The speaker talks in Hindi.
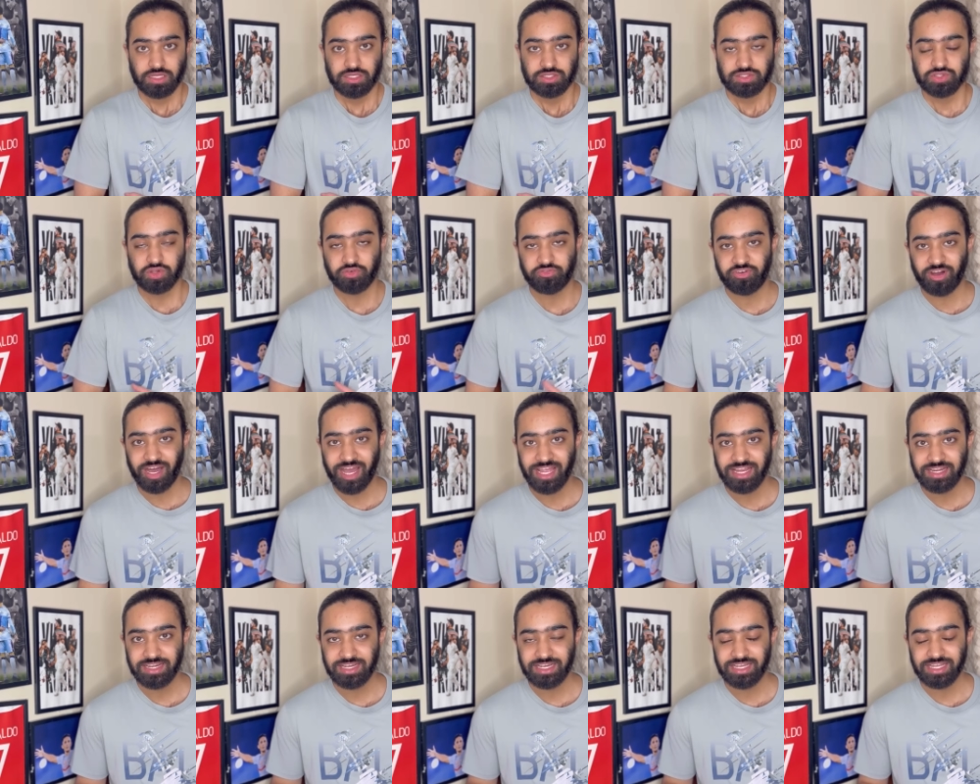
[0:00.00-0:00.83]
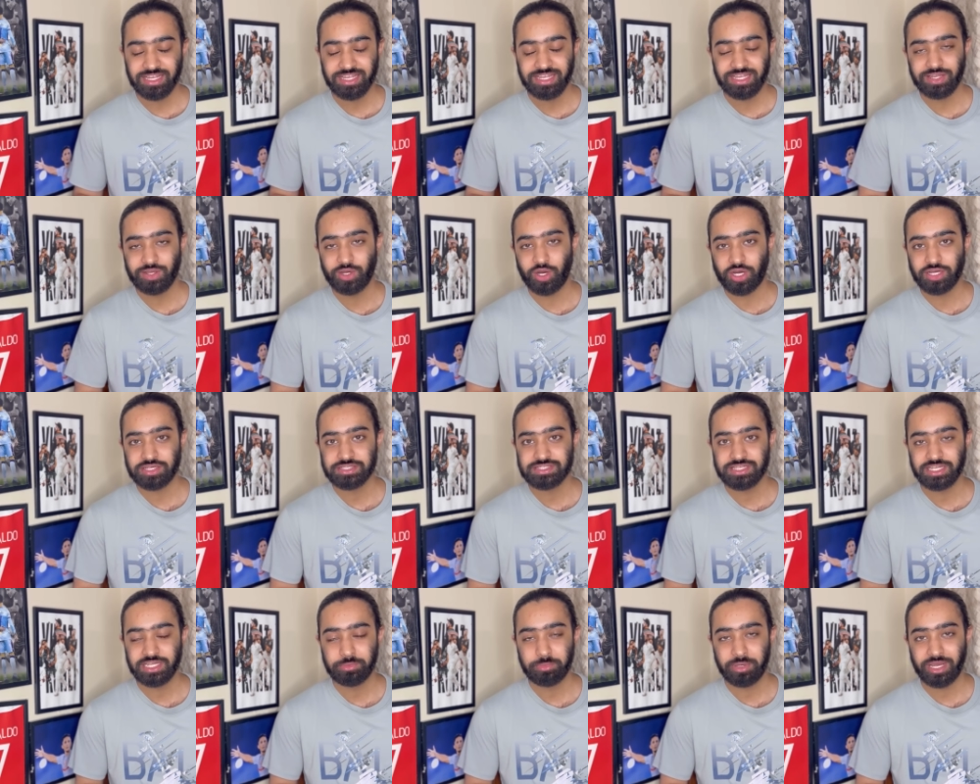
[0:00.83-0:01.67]
सो फाइनली ईगोर
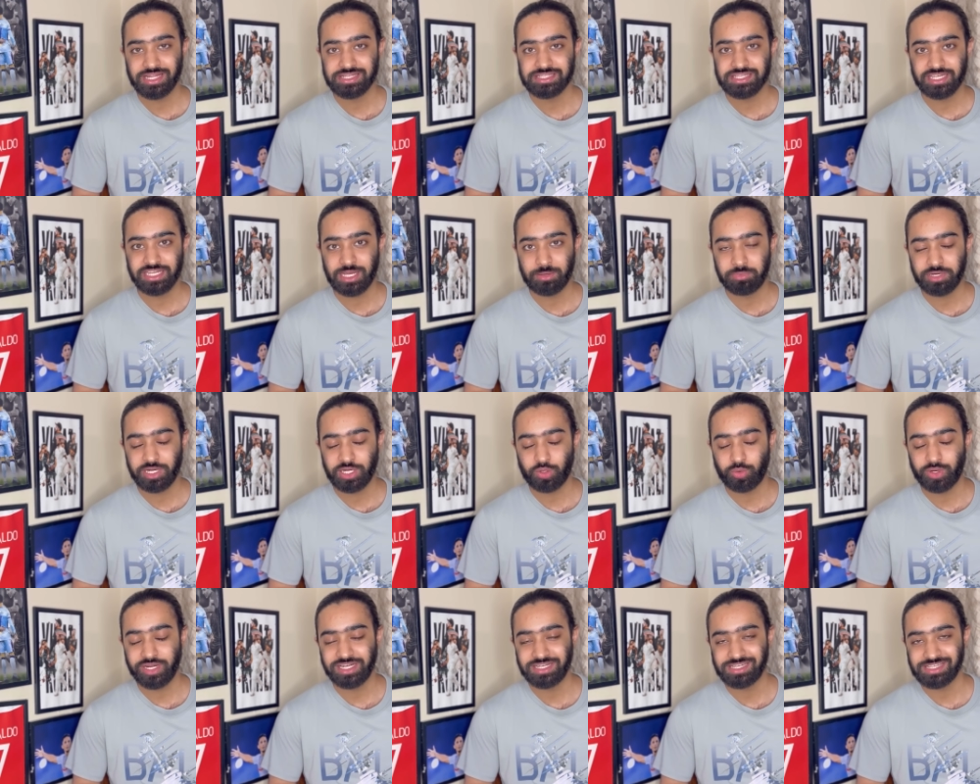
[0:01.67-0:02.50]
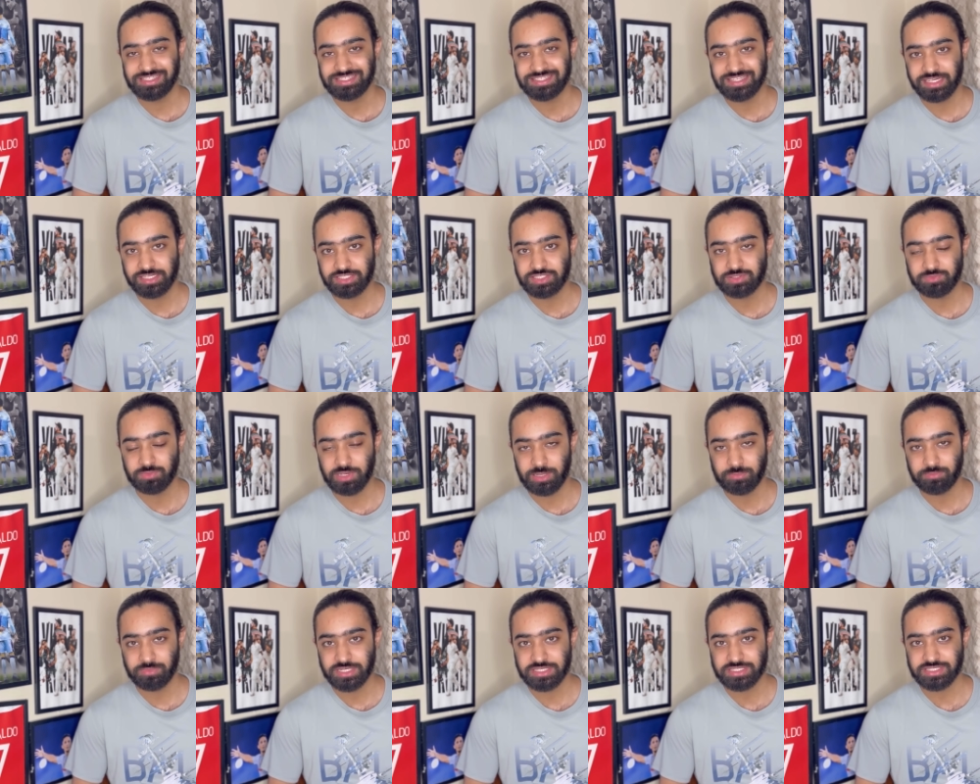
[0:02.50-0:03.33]
सी मैच ने अपने 26
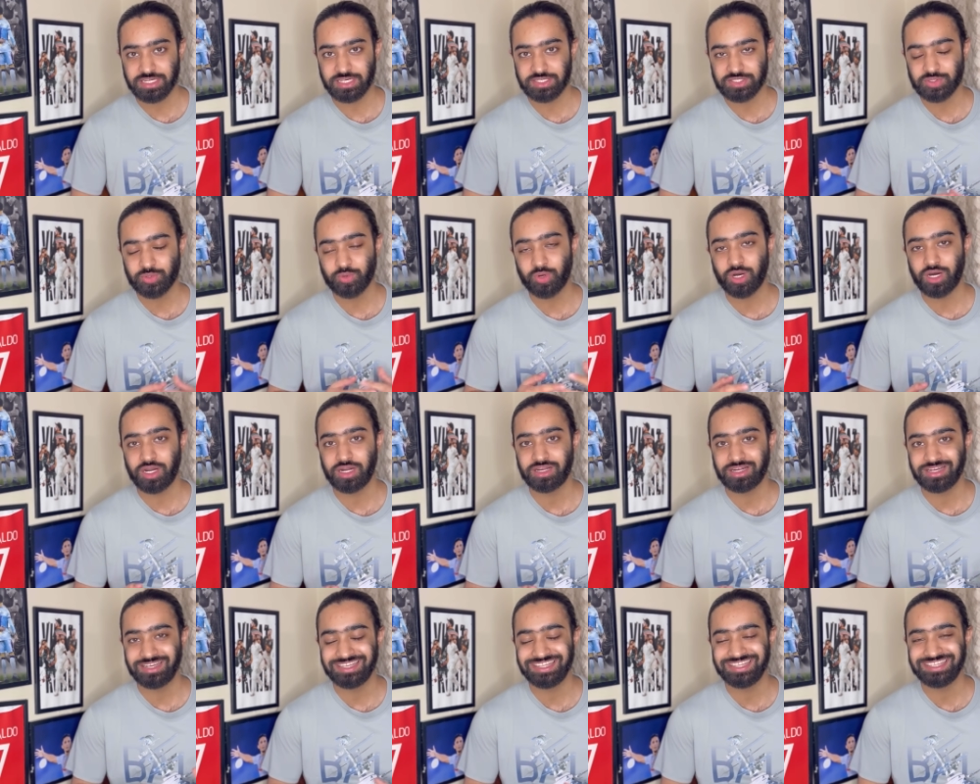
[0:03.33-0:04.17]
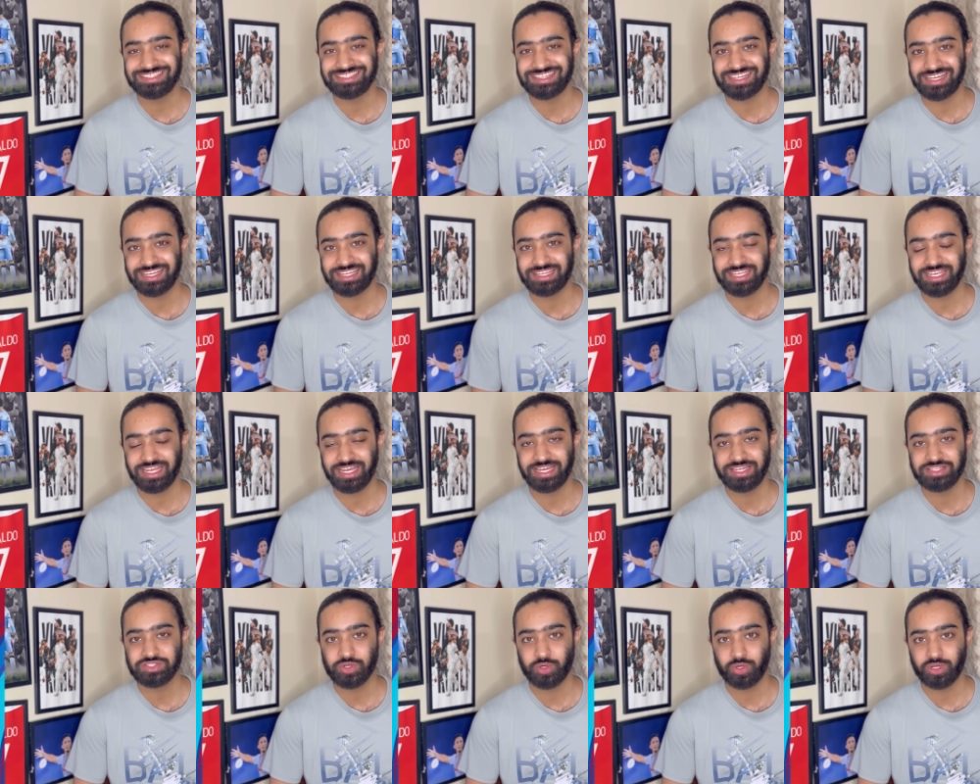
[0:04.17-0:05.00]
मेंबर्स का स्क्वाड रिलीज कर दिया
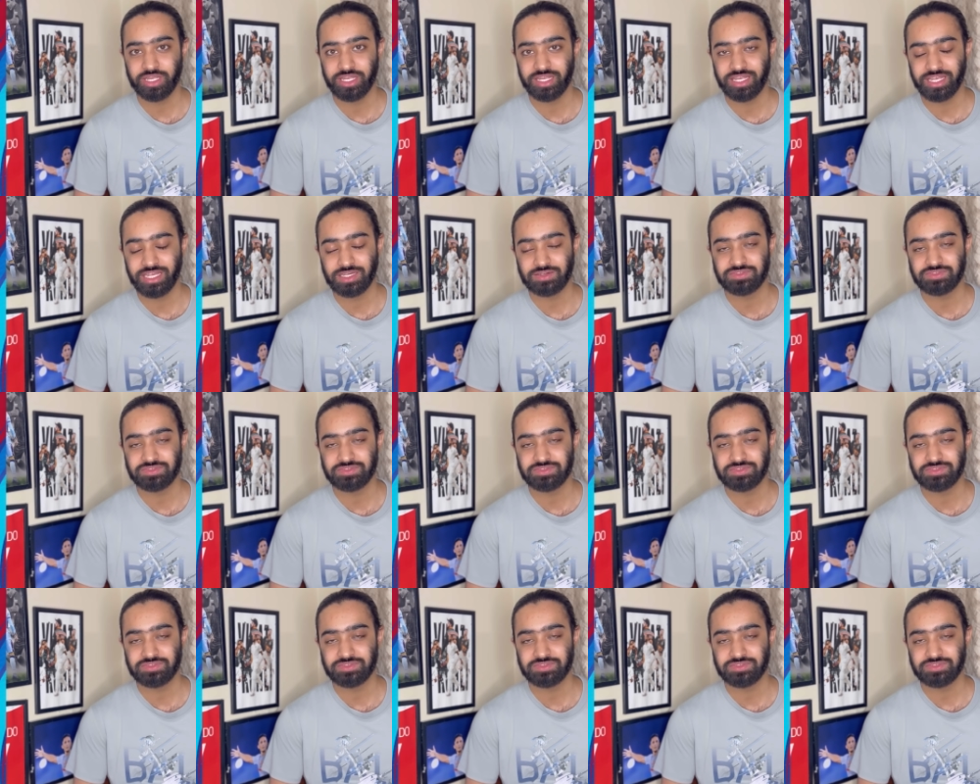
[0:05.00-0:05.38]
है जो कि